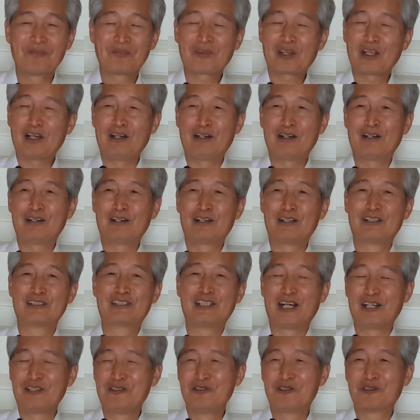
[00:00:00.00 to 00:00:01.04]
아
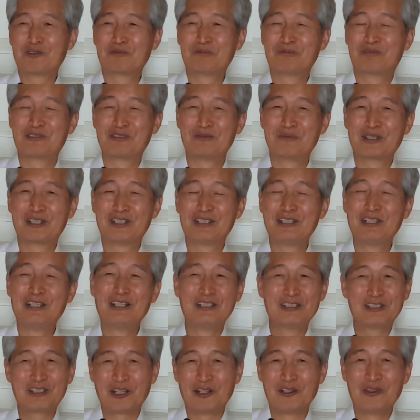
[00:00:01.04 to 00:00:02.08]
찬송 부르면
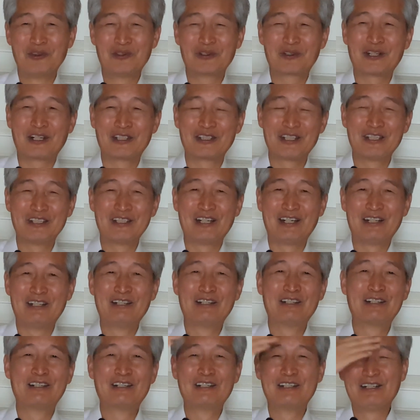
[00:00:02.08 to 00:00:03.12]
전도가 된다
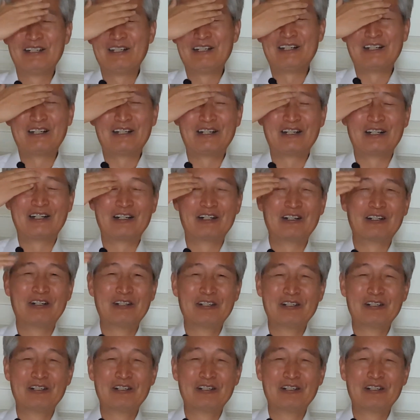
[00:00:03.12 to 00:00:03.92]
아